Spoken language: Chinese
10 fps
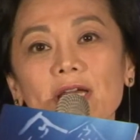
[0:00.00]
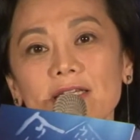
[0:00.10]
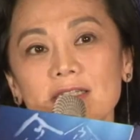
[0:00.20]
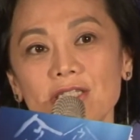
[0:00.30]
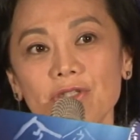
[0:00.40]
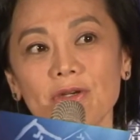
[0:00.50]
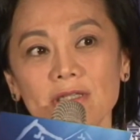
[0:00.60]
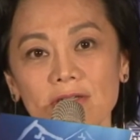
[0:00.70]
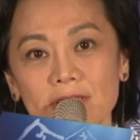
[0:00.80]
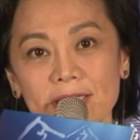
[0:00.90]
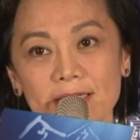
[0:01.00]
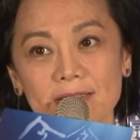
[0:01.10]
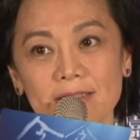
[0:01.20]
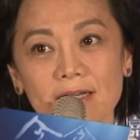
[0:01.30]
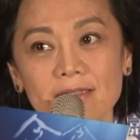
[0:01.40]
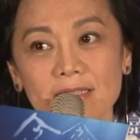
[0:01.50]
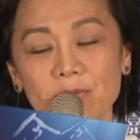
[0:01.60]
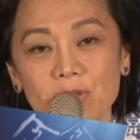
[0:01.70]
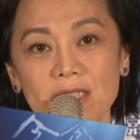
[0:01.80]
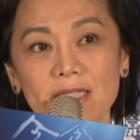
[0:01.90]
也是希望能够在这样子一
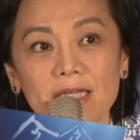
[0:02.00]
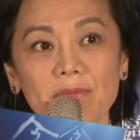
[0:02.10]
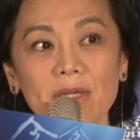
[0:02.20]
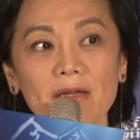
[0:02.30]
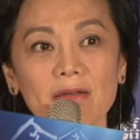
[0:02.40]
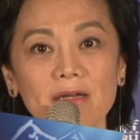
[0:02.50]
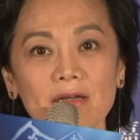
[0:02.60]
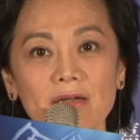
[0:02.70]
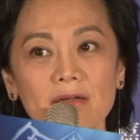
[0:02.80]
部戏里面。